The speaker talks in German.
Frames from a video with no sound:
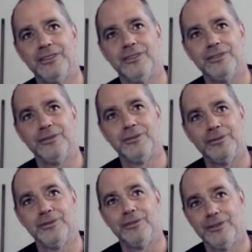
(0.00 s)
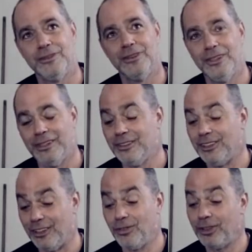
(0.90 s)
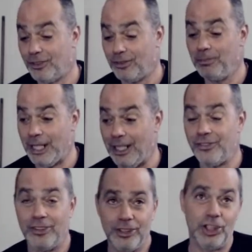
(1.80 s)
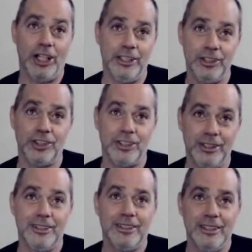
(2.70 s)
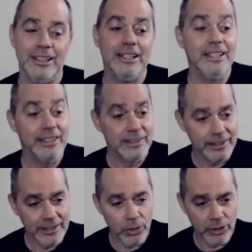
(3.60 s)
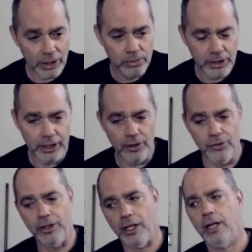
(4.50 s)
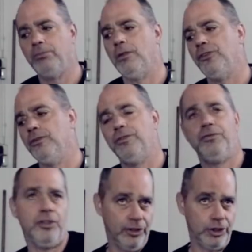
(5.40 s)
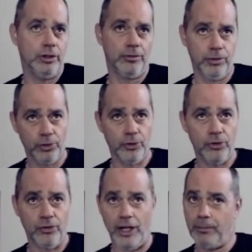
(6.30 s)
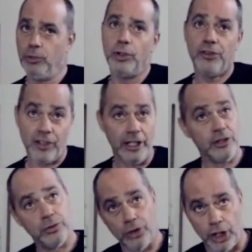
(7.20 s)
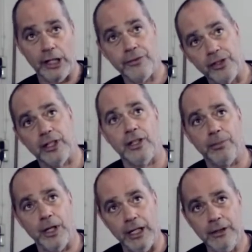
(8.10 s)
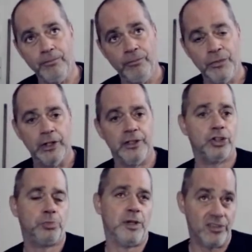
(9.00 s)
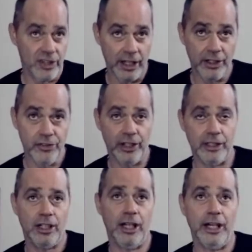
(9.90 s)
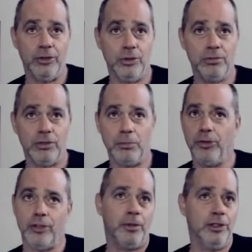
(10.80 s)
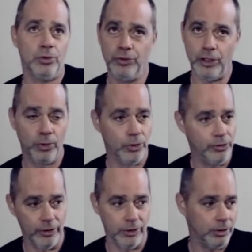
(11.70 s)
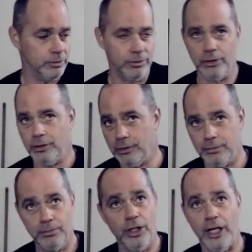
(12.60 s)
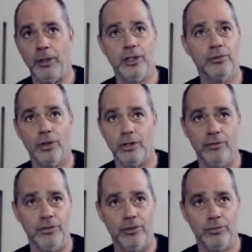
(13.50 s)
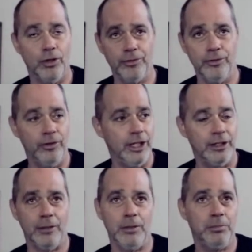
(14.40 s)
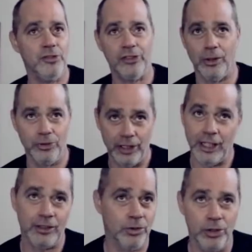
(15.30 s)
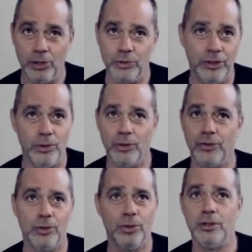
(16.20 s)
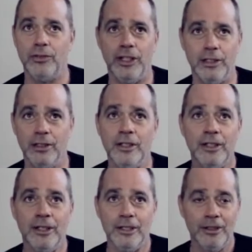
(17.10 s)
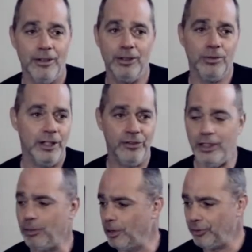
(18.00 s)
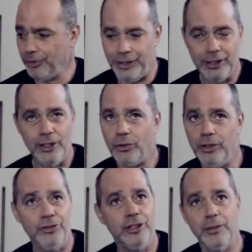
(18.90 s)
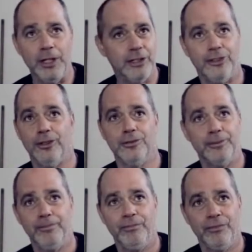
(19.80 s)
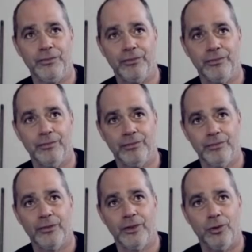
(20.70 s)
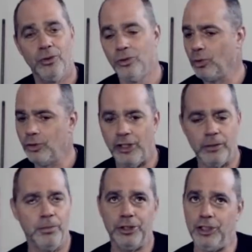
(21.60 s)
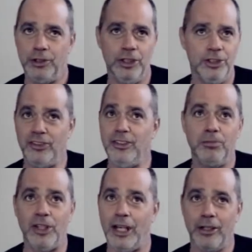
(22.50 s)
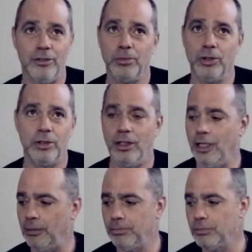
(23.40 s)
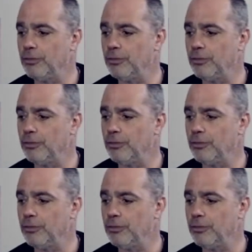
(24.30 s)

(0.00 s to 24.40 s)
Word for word: Das wird eine Challenge. Das wird mehr als eine Challenge. Aber darum geht es ja auch. Genau darum geht es. Wir haben, also wir verzichten auf Luxus, wir haben nur ein Zelt und einen Schlafsack dabei. Das Spontaneste an Kleidung, da muss auch mal eine Unterhose irgendwo in einen Mülleimer geworden, geworfen werden, dann beim Discounter gerade eine neue Unterhose geholt werden. Weil du weißt selber, auf so ein Ding kriegst du nicht viel Gepäck drauf. Das stimmt. Und einen Rucksack möchte ich nicht sieben Tage auf dem Rücken haben.